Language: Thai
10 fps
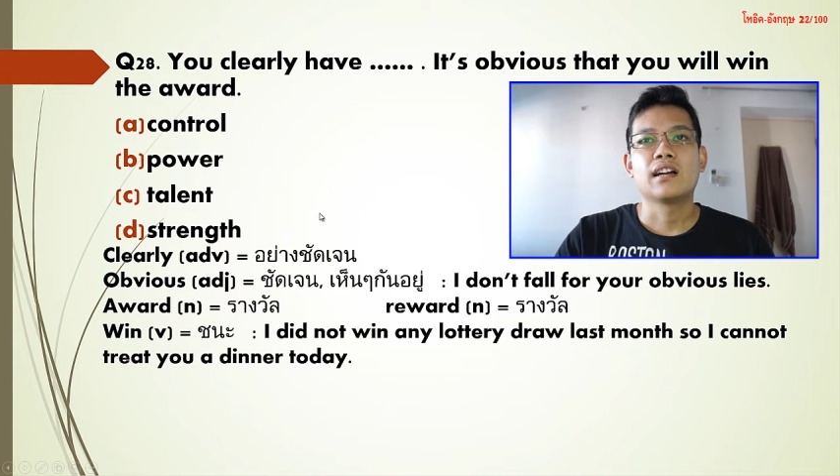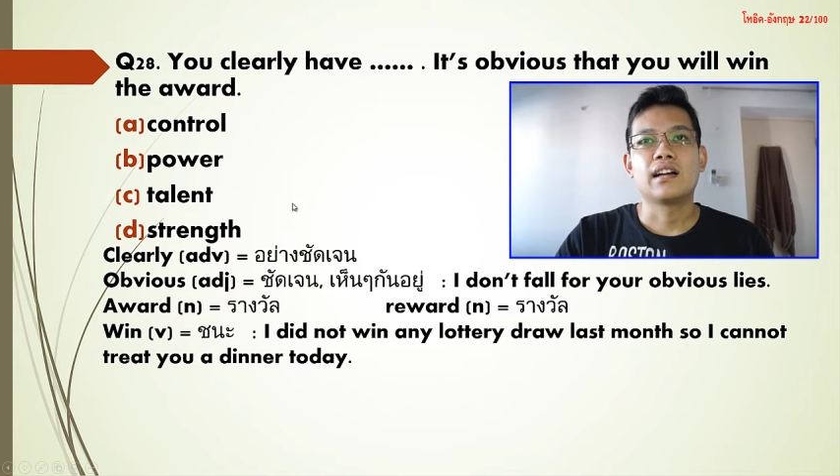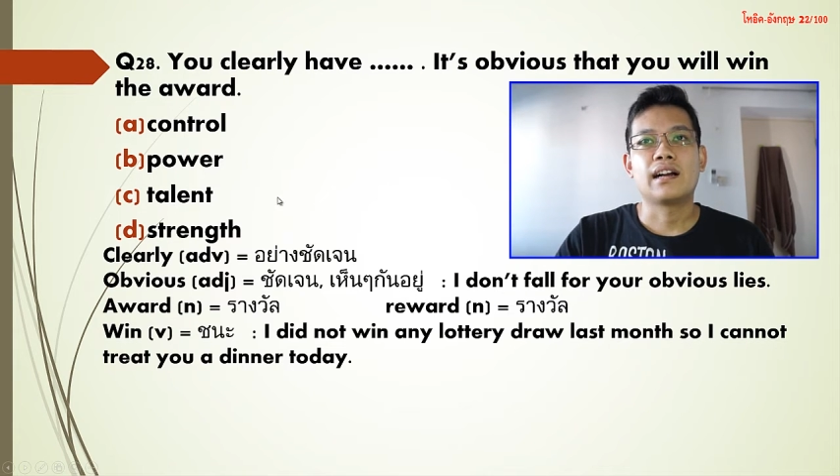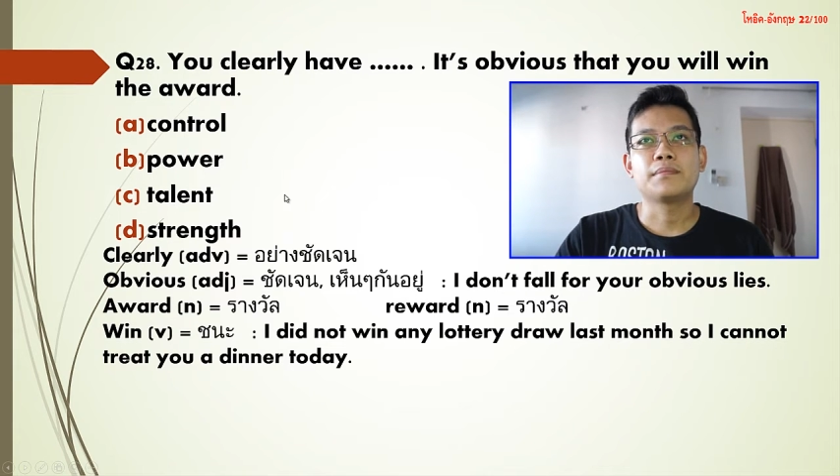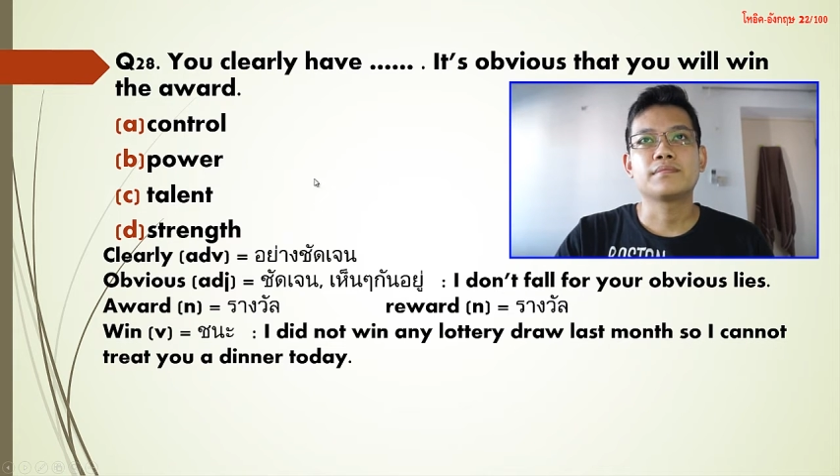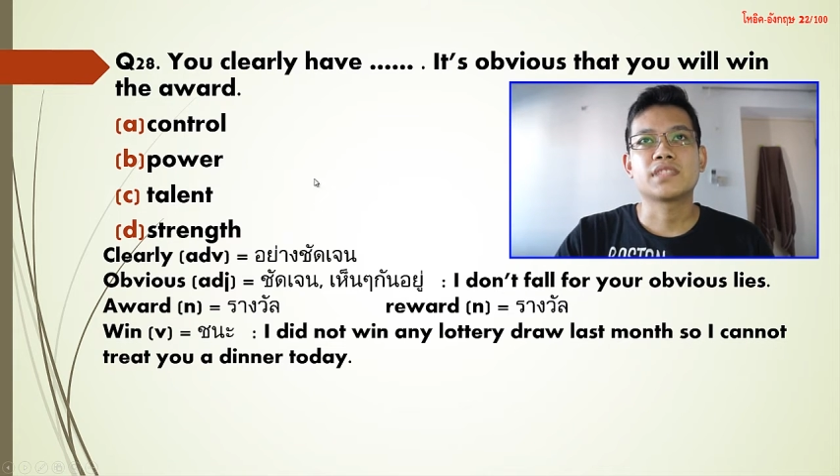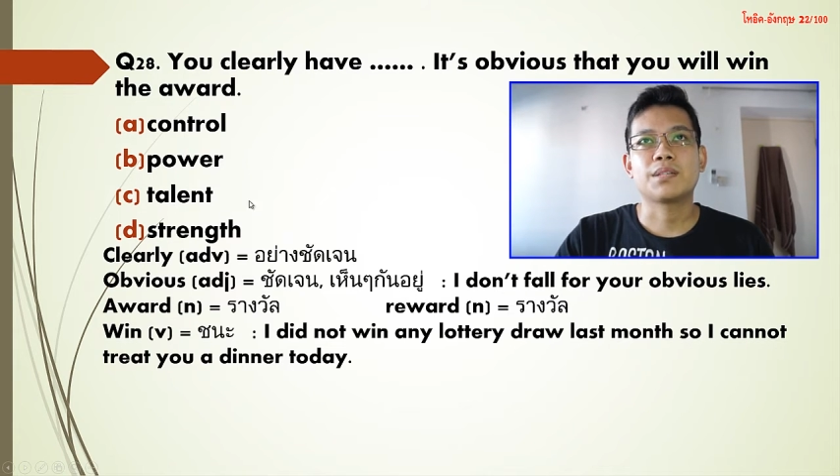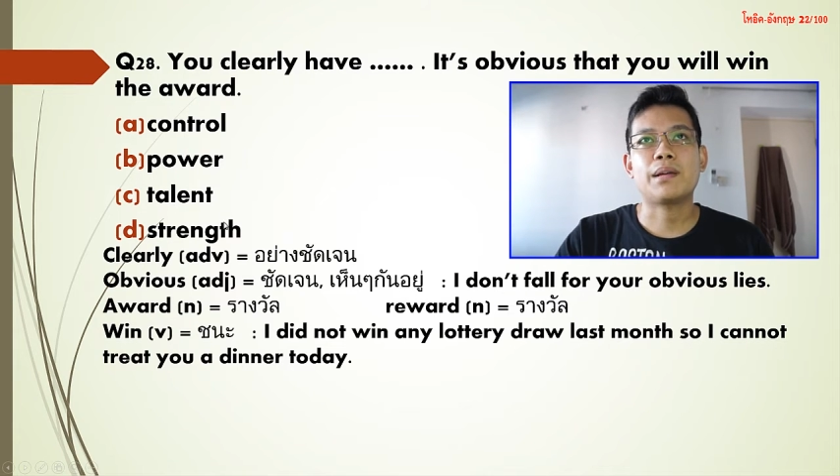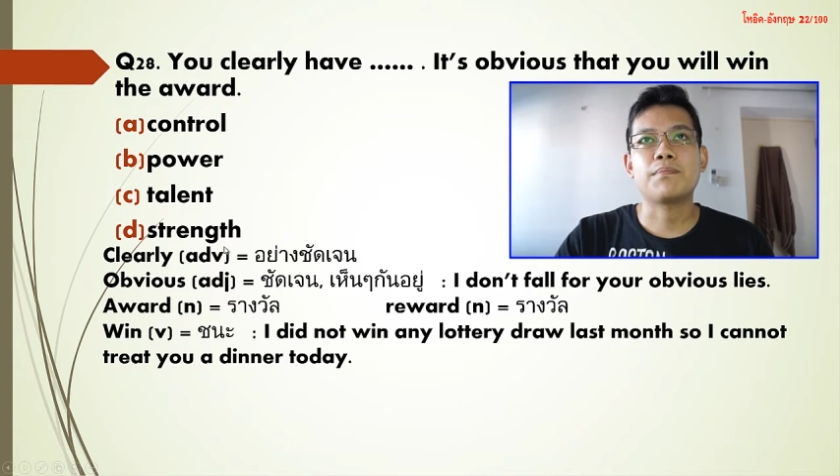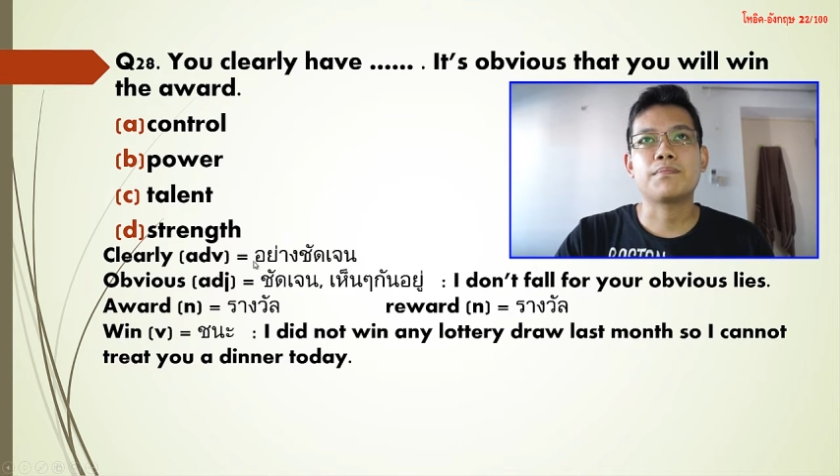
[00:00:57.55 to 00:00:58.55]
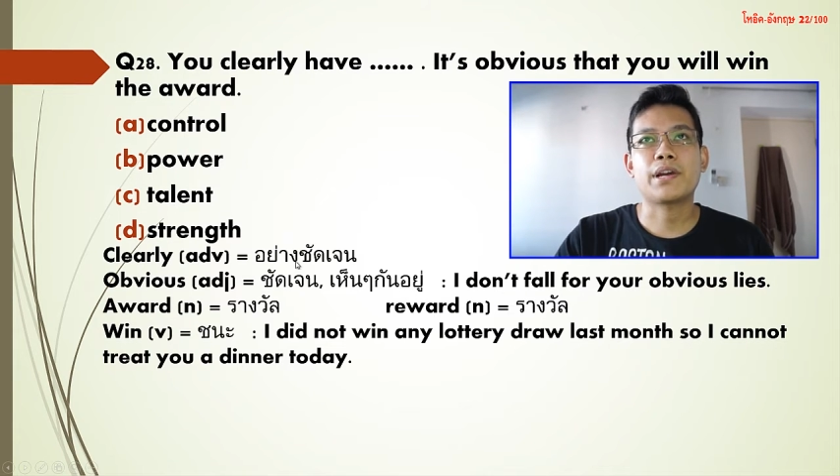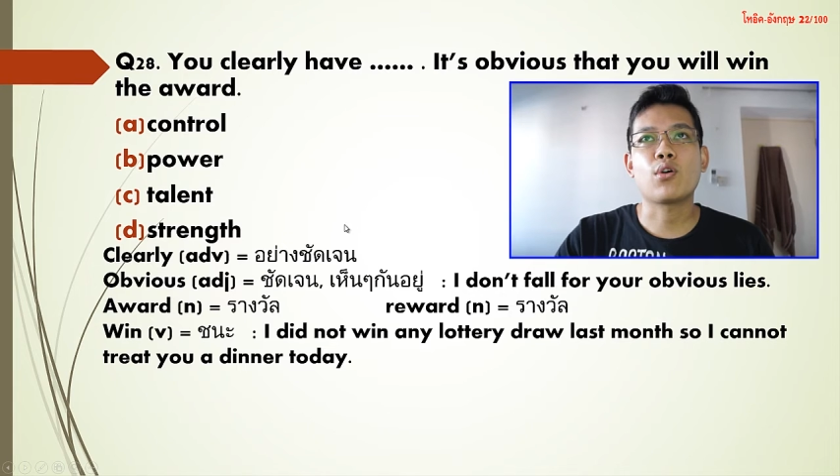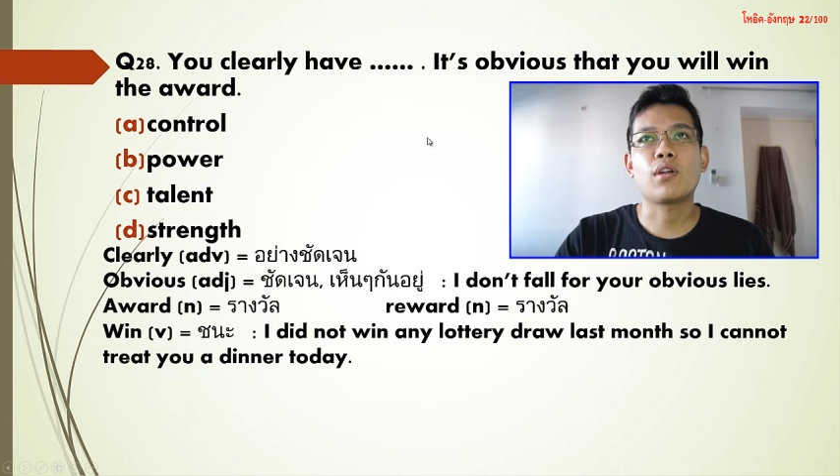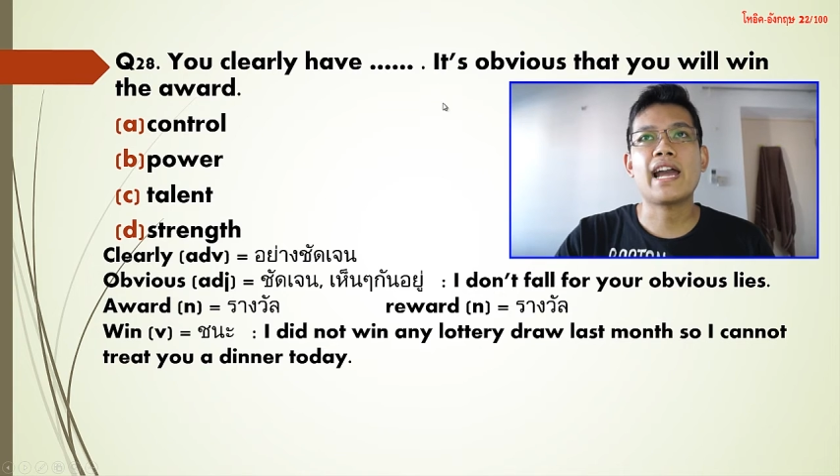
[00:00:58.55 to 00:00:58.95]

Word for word: นะครับสำหรับประโยค